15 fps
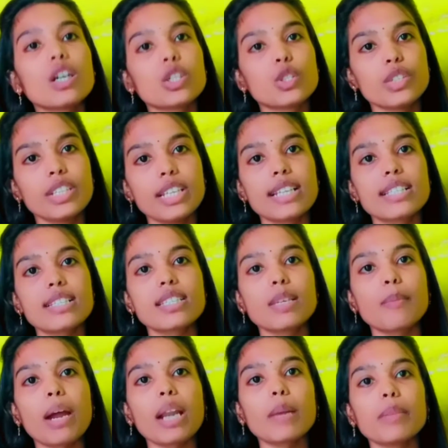जो डी एच एस
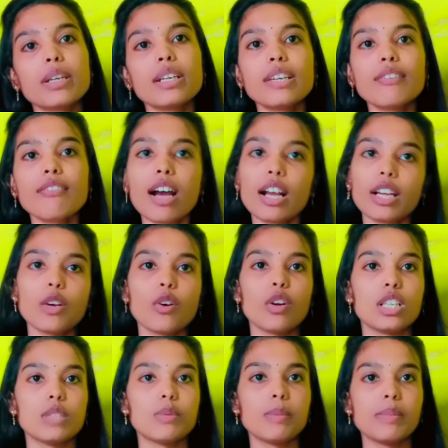डिपार्टमेंट है वहाँ के
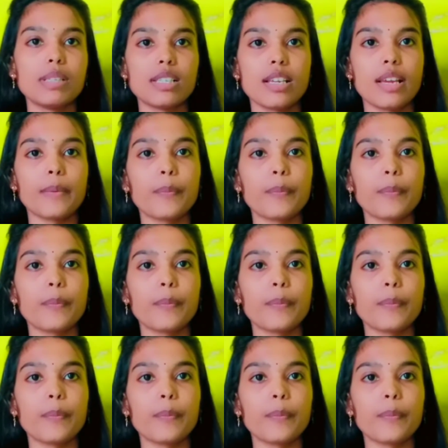कॉलेज भी मिल जाए